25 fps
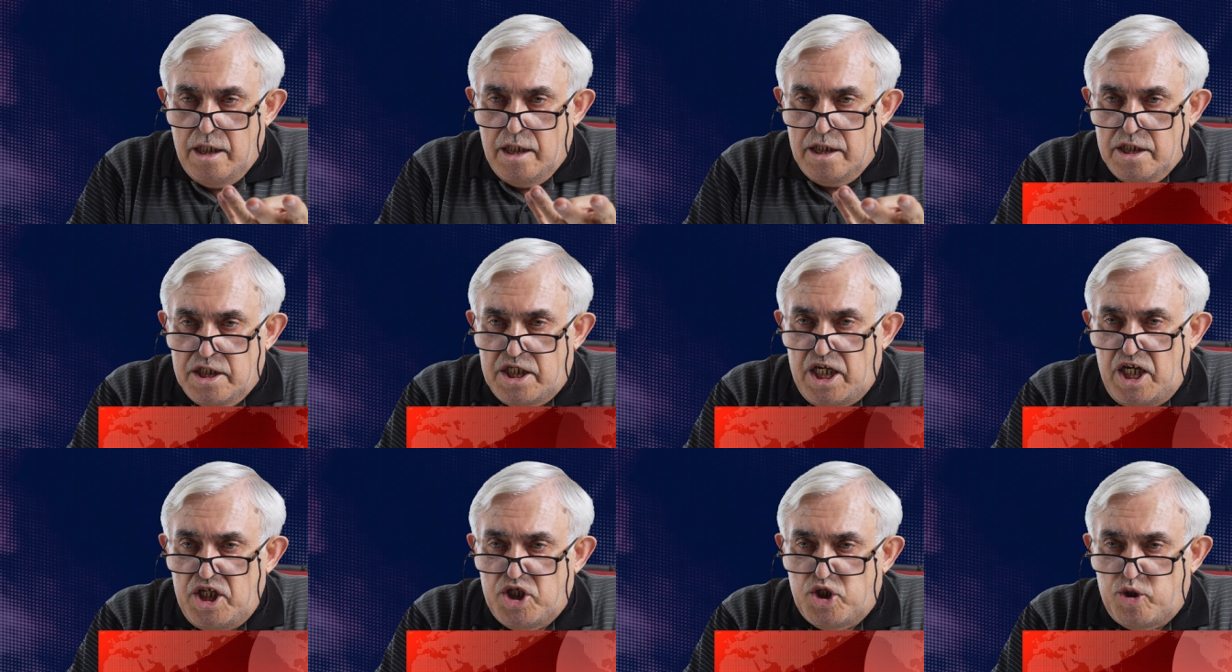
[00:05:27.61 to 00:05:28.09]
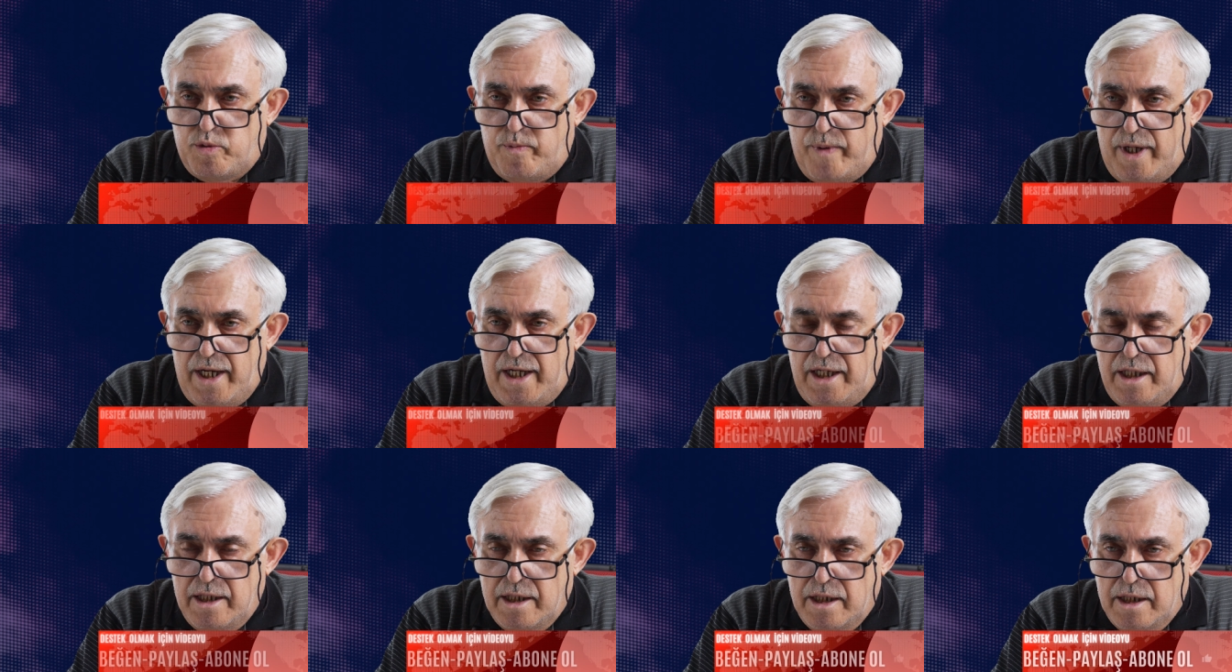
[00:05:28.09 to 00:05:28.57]

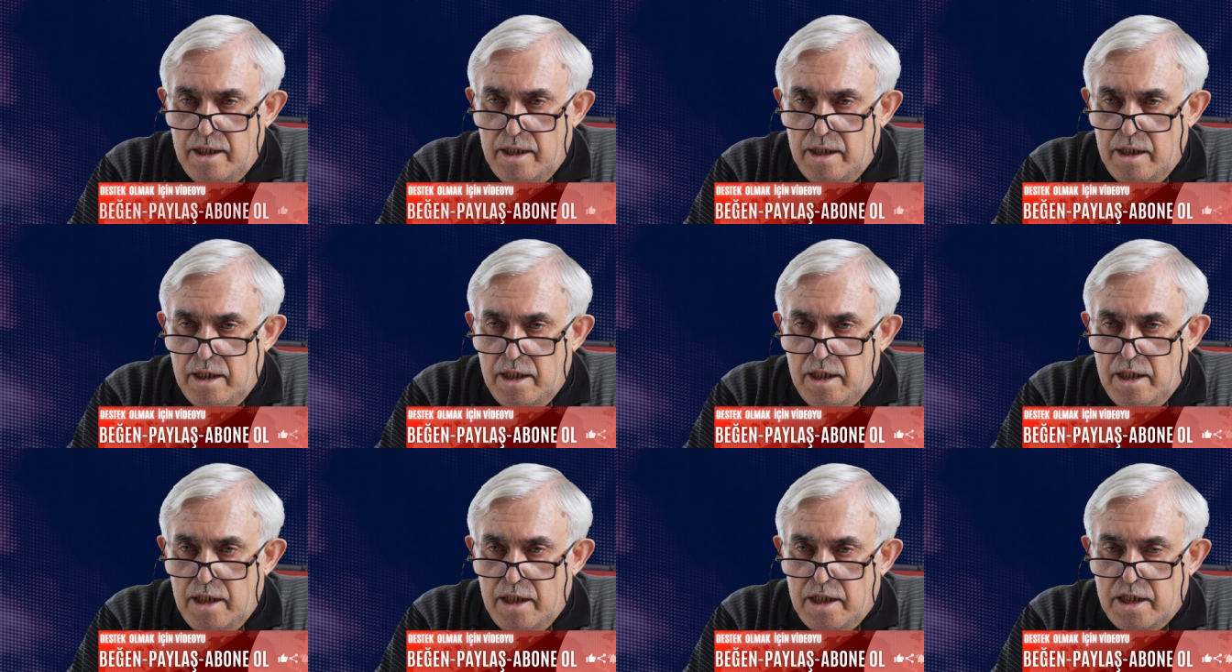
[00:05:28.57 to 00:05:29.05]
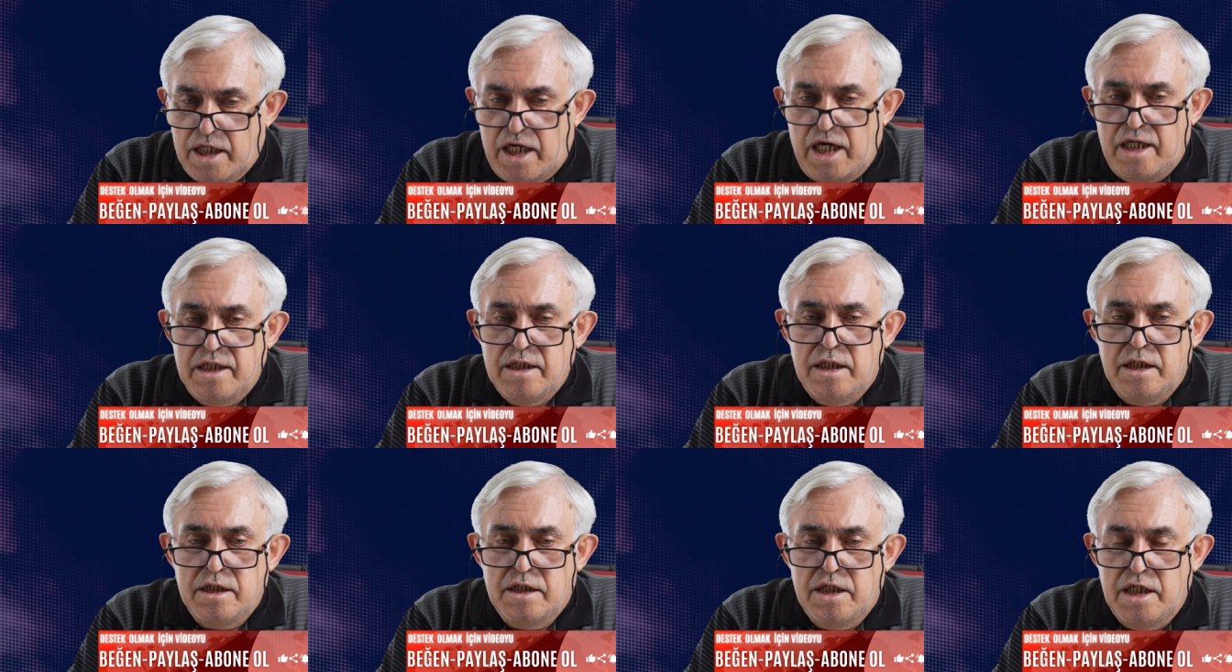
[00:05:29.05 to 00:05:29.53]
seçme,
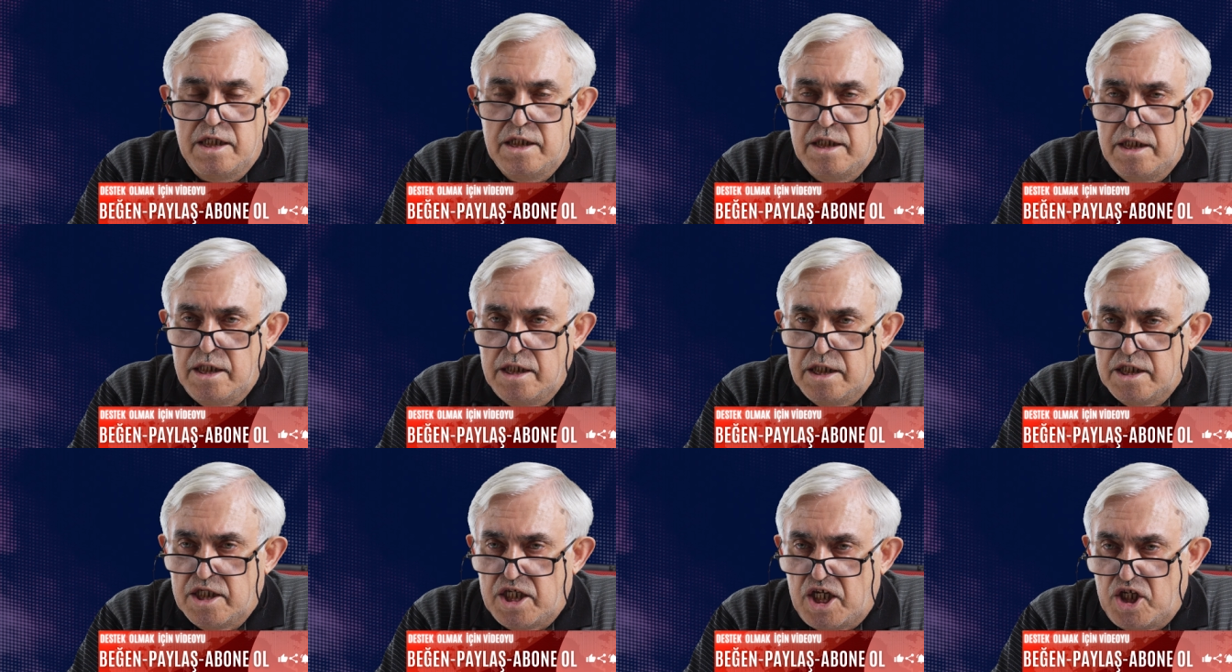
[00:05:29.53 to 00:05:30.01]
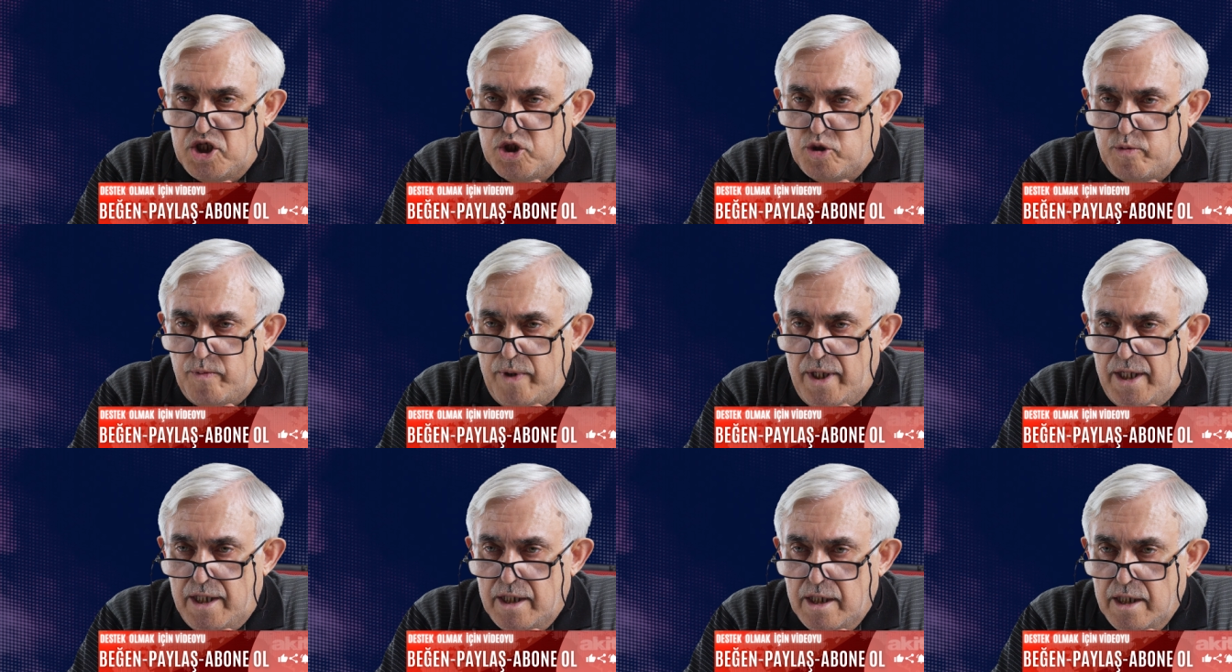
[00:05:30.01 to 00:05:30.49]
kendi dinini
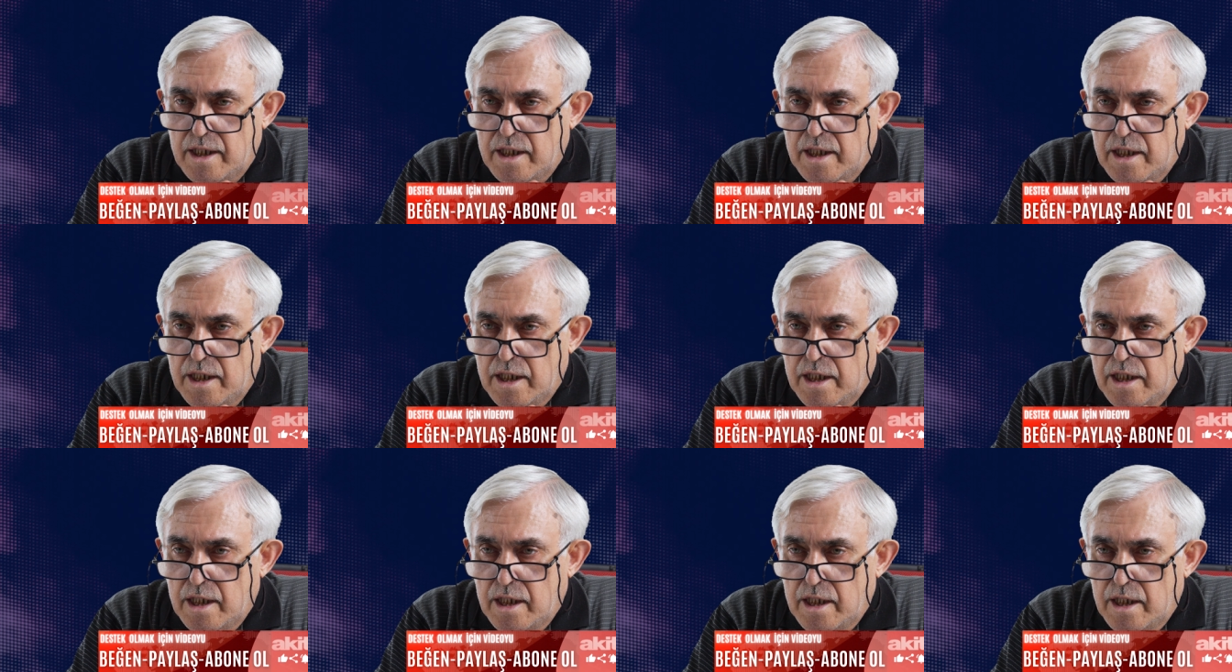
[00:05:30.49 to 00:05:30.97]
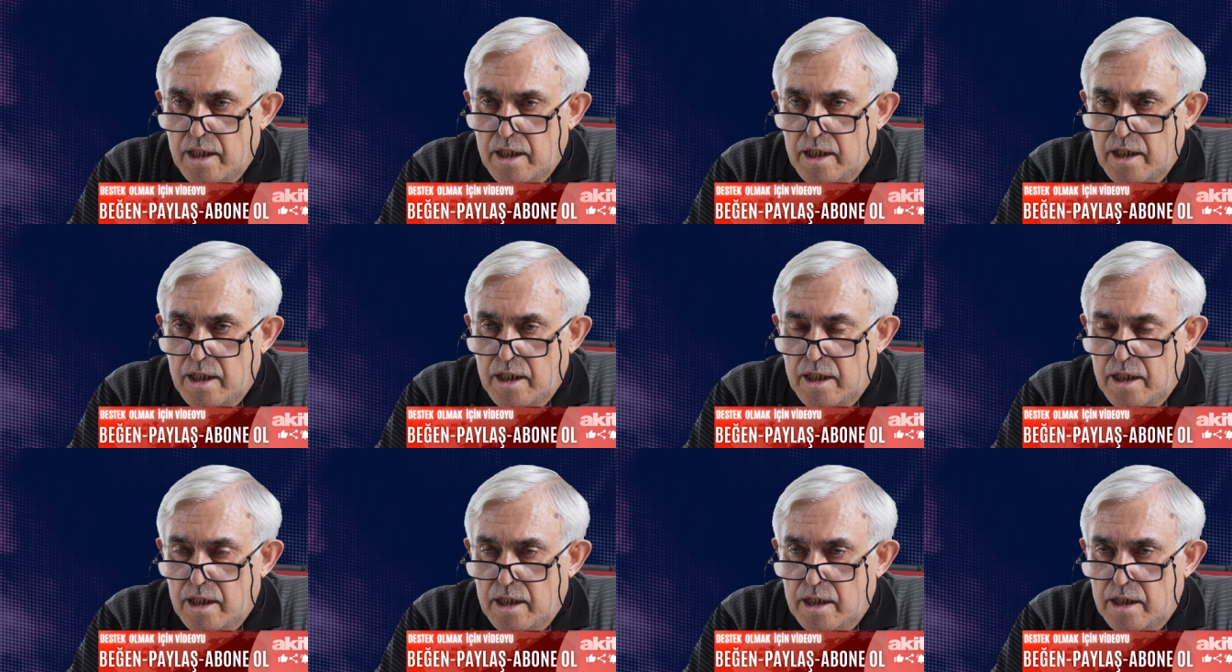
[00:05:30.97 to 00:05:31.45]
seçme
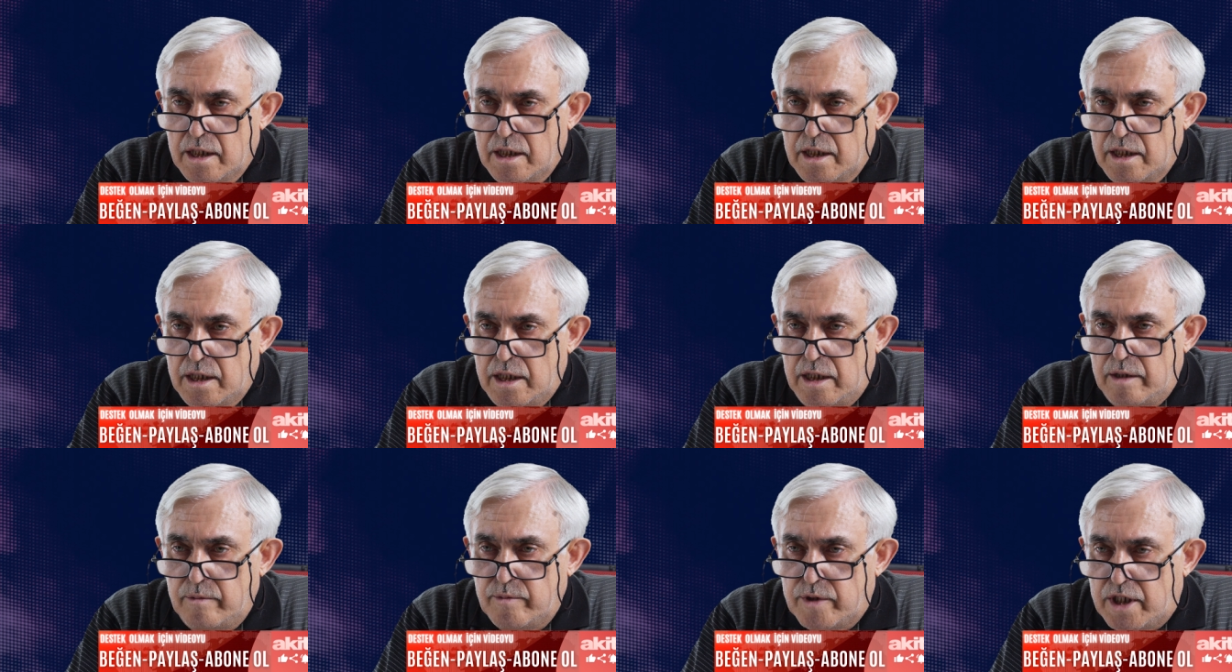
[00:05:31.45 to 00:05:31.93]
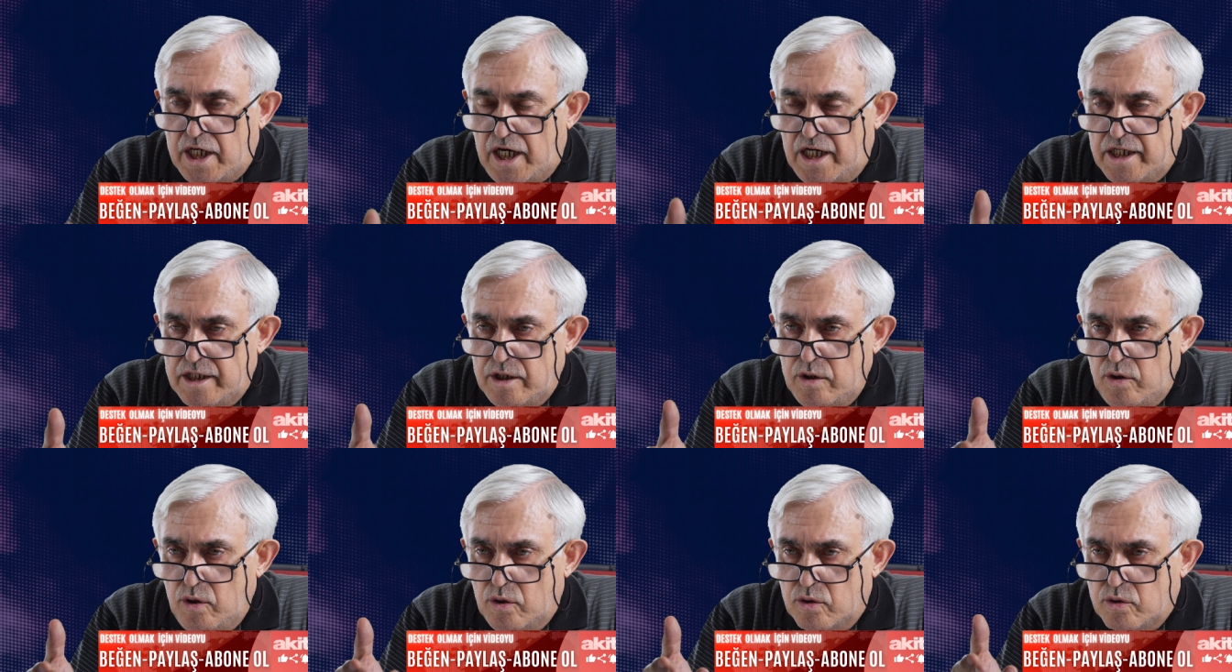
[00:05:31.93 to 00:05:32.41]

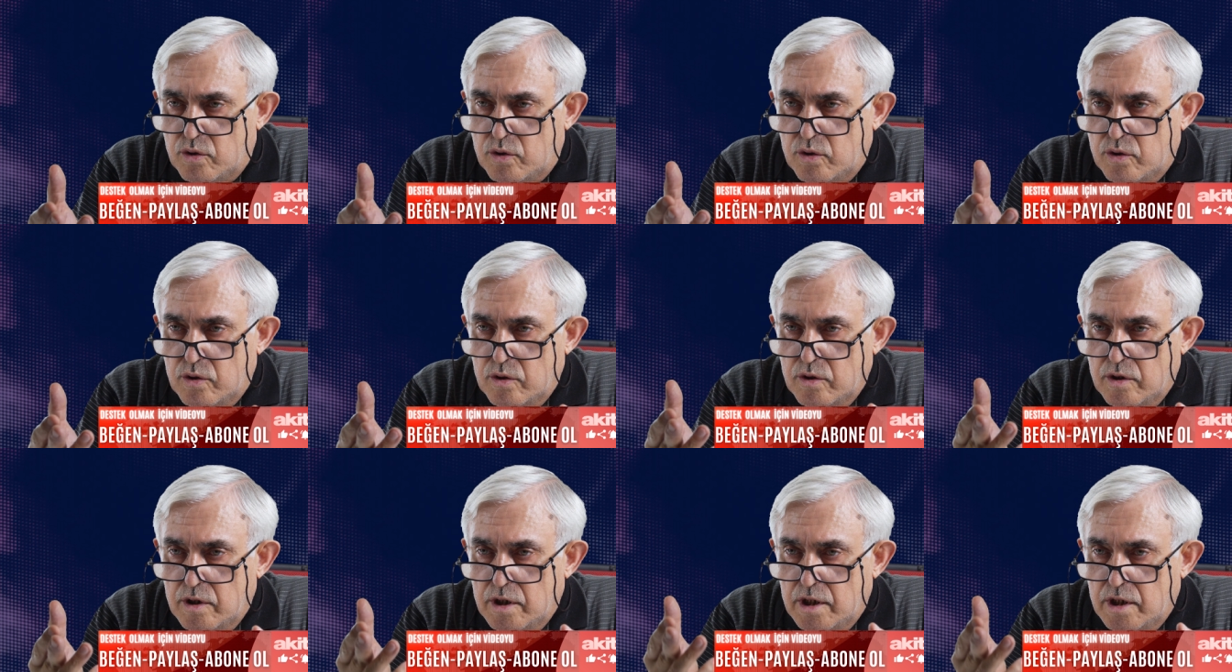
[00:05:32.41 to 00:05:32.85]
imkanı yok.